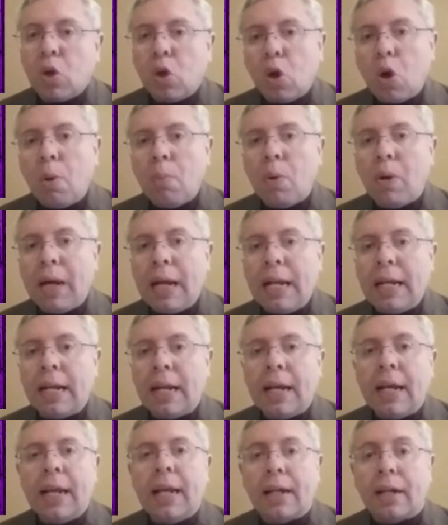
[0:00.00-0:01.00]
cómo
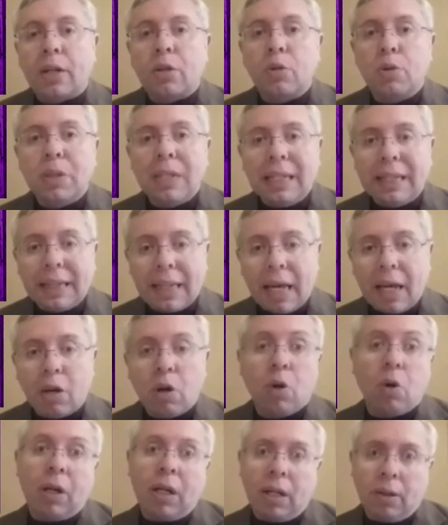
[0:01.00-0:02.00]
él resucita
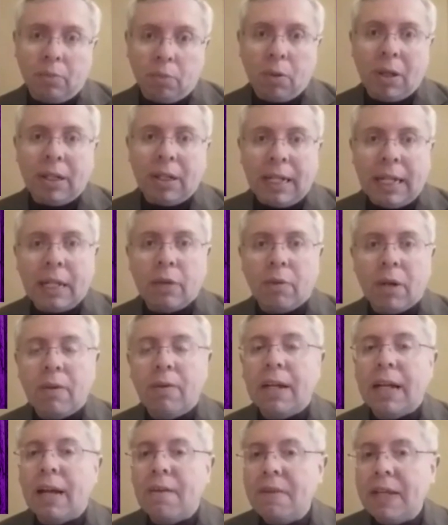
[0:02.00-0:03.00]
o le, le,
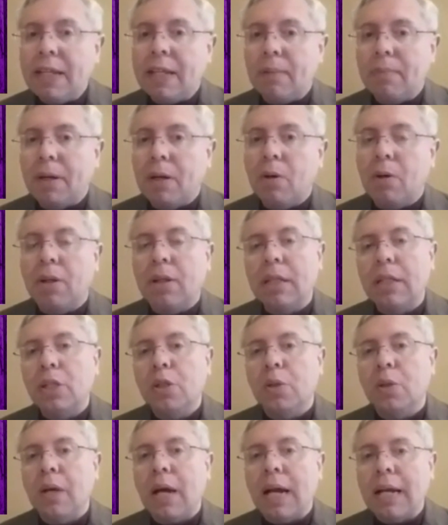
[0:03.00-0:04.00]
devuelve la vida, mejor
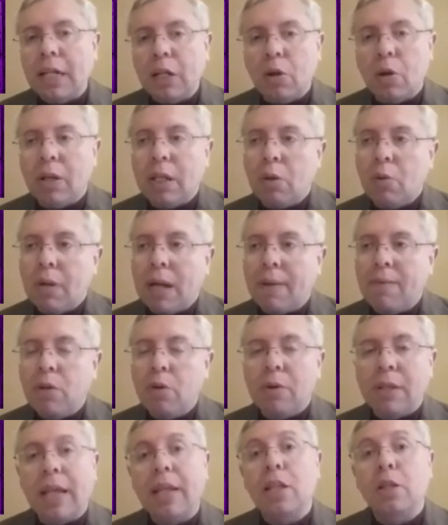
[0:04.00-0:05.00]
dicho, al hijo de una viuda.